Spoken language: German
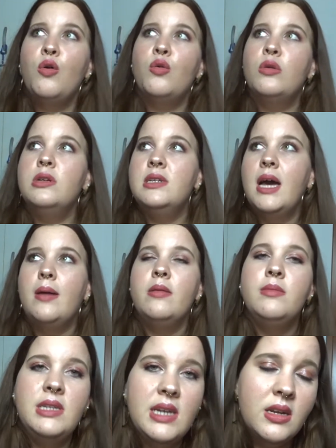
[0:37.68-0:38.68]
Und habe
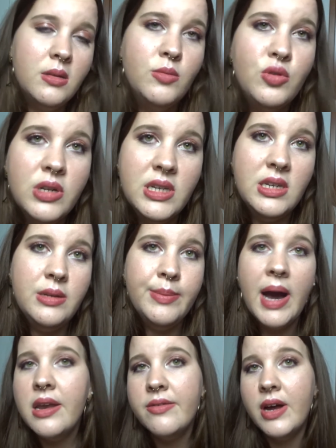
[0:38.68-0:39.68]
mich dann gemütlich in die
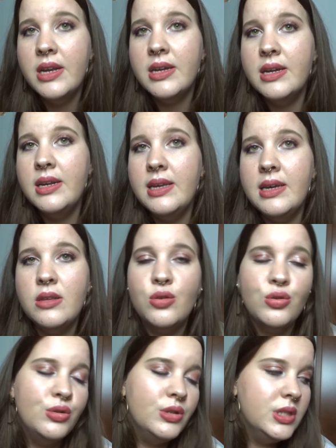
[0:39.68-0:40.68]
Badewanne gelegt
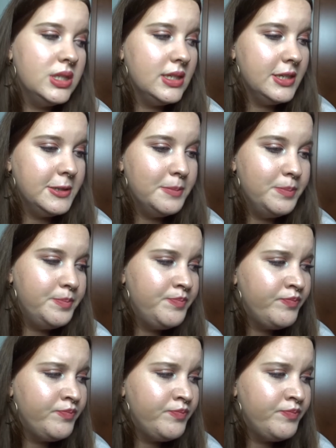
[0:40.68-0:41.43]
und ähm,